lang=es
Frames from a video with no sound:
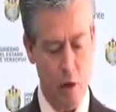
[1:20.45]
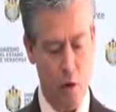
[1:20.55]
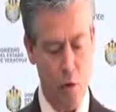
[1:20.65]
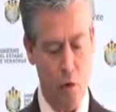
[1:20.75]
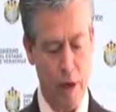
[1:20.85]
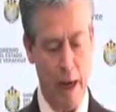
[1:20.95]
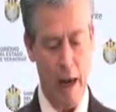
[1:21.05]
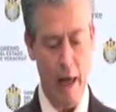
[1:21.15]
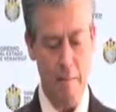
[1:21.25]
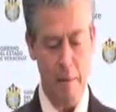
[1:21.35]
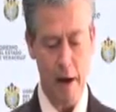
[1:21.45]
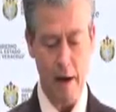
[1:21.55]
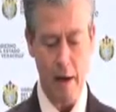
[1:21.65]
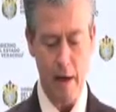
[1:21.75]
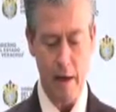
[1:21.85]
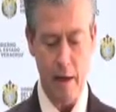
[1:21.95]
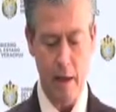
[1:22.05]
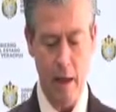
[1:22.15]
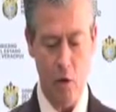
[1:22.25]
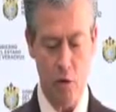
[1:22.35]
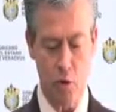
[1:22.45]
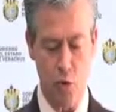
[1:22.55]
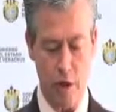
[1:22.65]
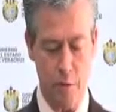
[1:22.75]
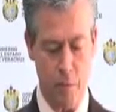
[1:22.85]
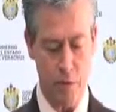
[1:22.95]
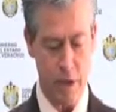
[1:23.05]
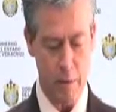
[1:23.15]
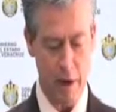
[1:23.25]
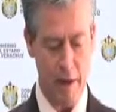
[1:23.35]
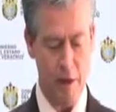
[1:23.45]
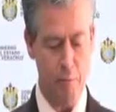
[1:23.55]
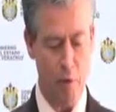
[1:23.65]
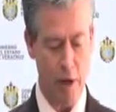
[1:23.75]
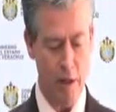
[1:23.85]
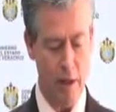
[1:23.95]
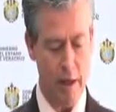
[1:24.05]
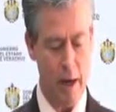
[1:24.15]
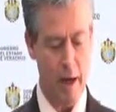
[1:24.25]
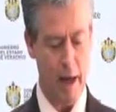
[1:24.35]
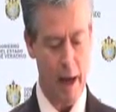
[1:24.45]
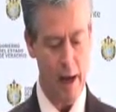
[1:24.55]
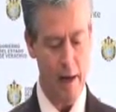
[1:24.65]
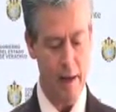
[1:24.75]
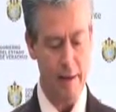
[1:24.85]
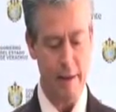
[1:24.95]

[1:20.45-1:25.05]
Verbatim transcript: con lo que la ley marca y con su responsabilidad política y legal